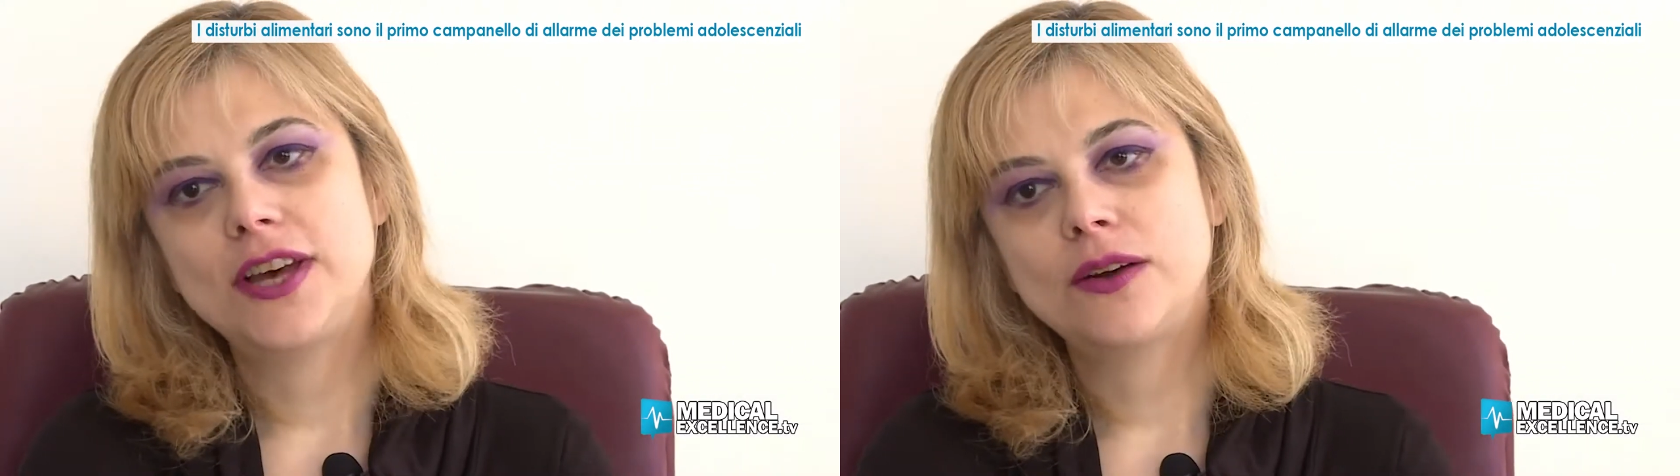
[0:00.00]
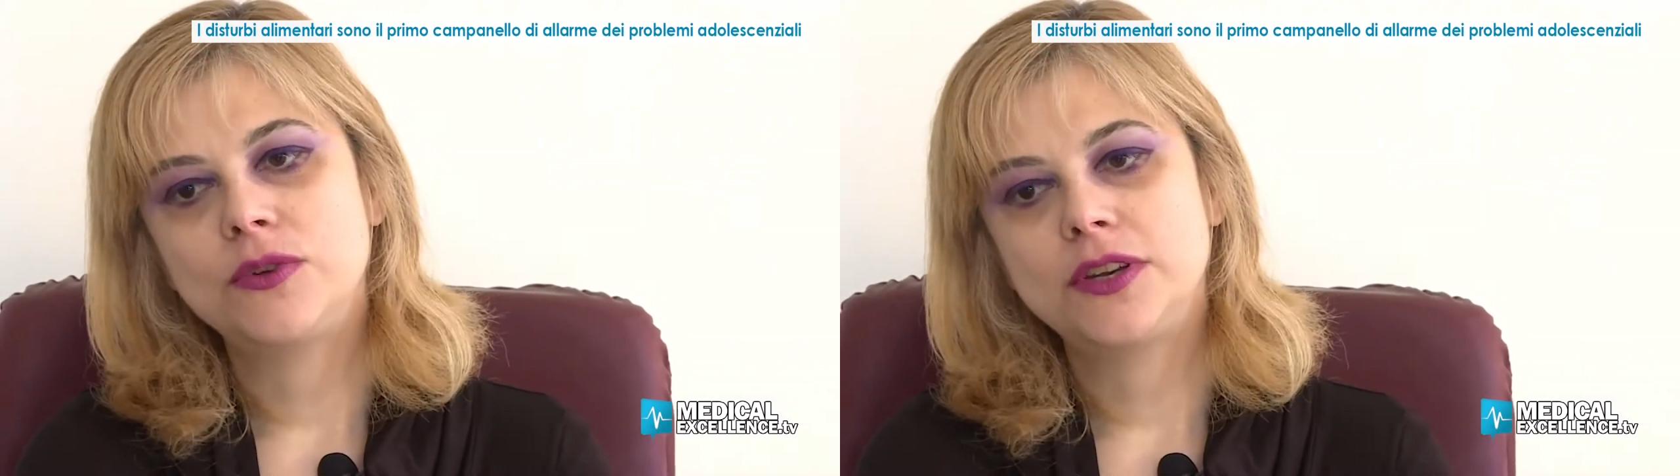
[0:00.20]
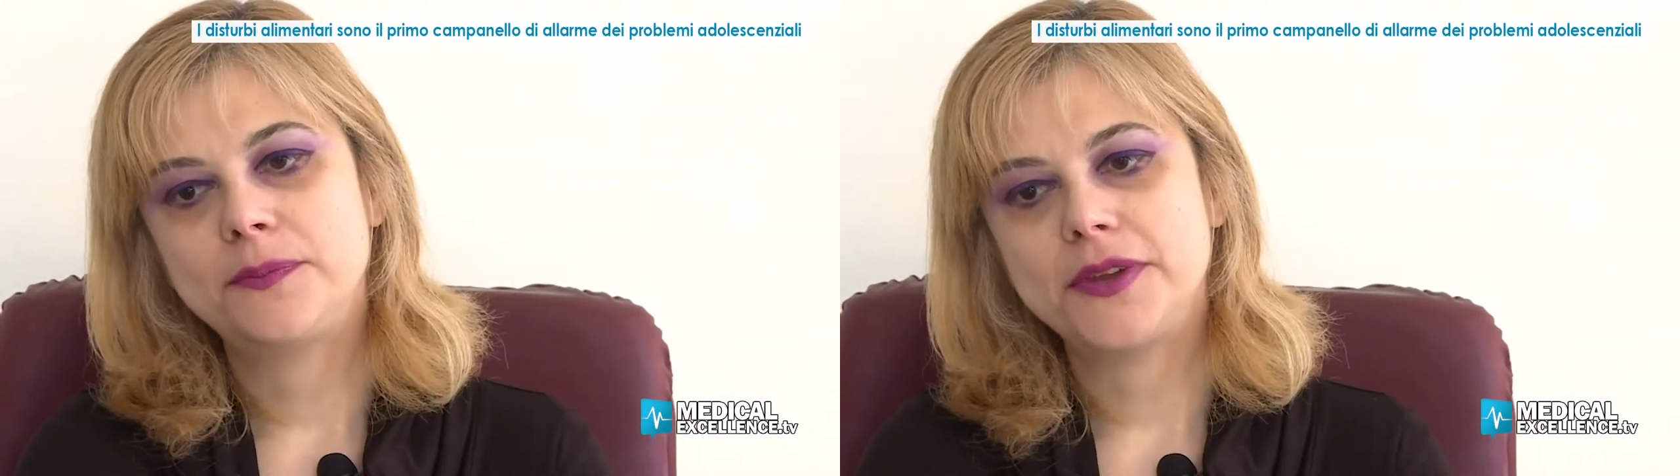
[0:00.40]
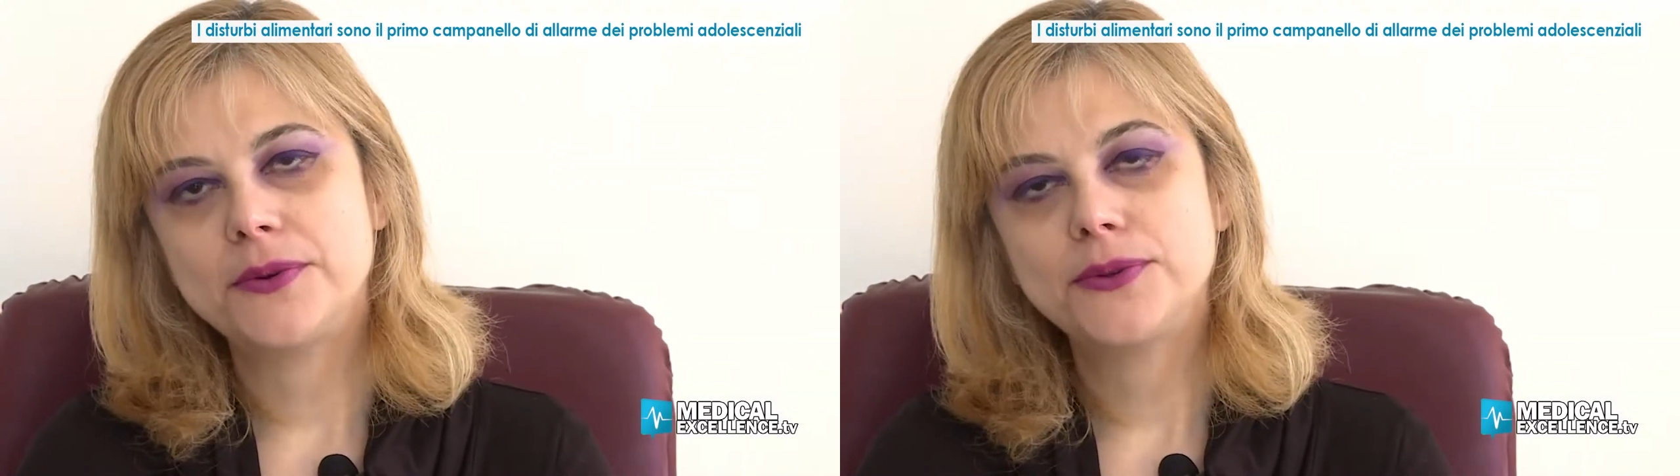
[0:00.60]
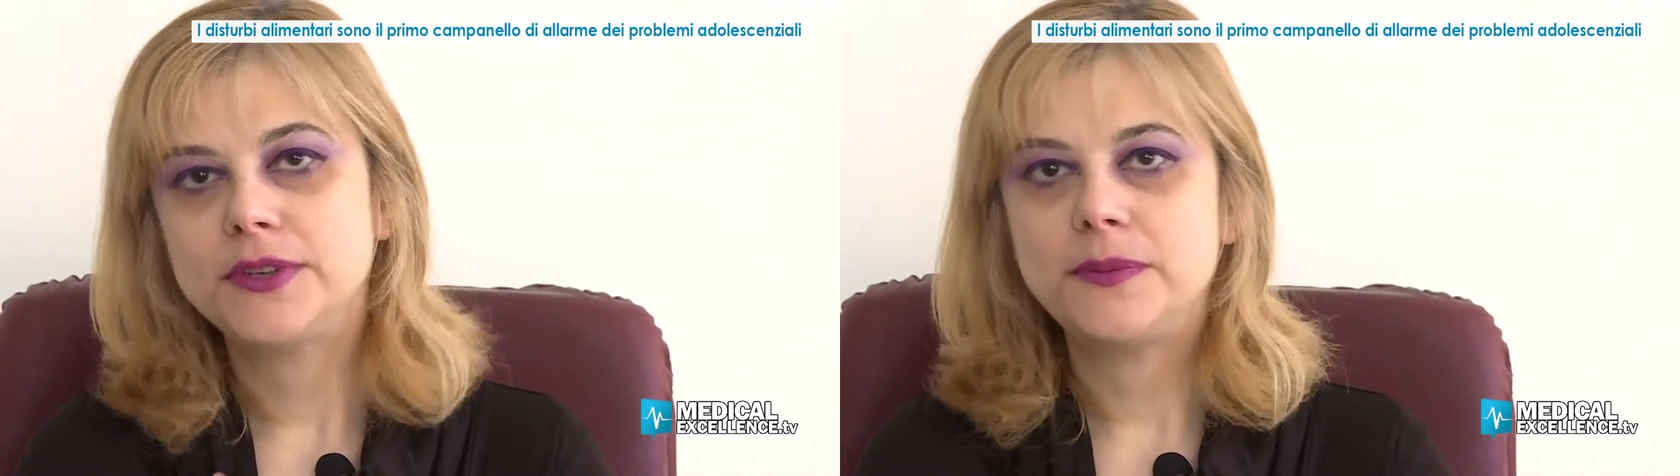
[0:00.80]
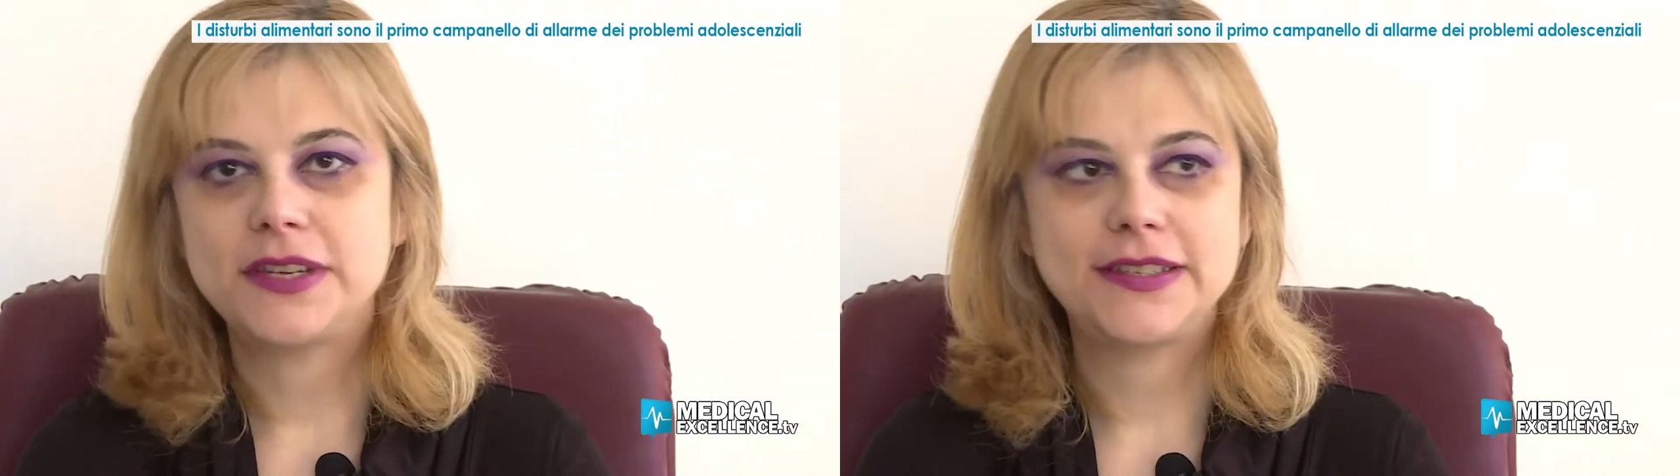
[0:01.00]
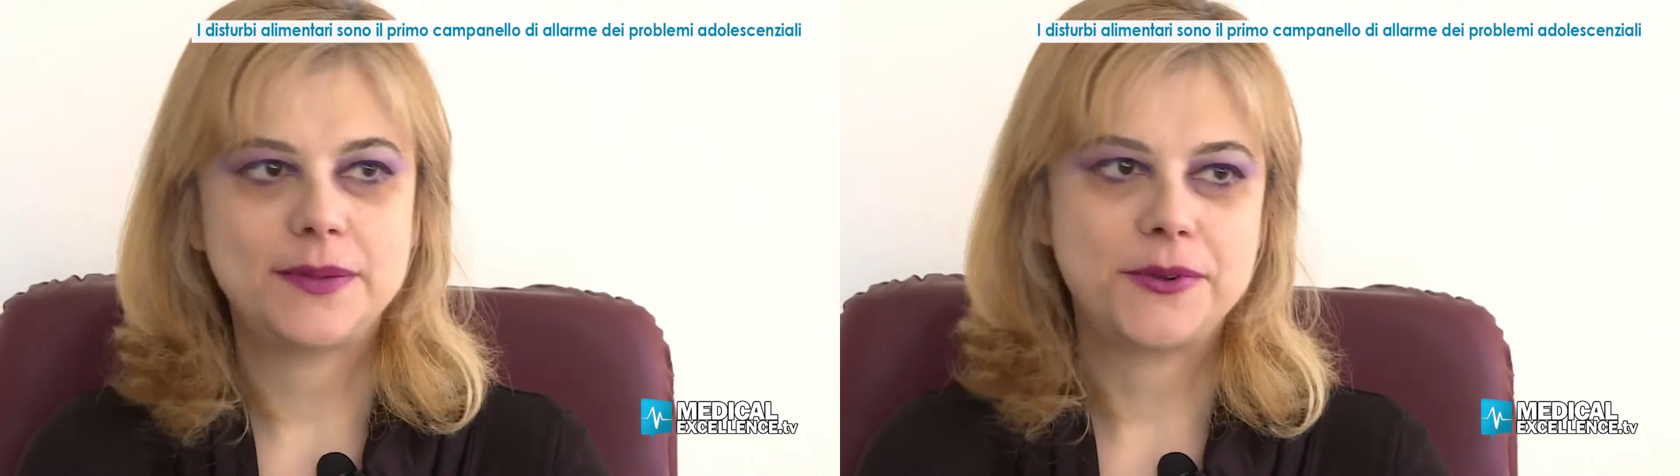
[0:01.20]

già un periodo di per sé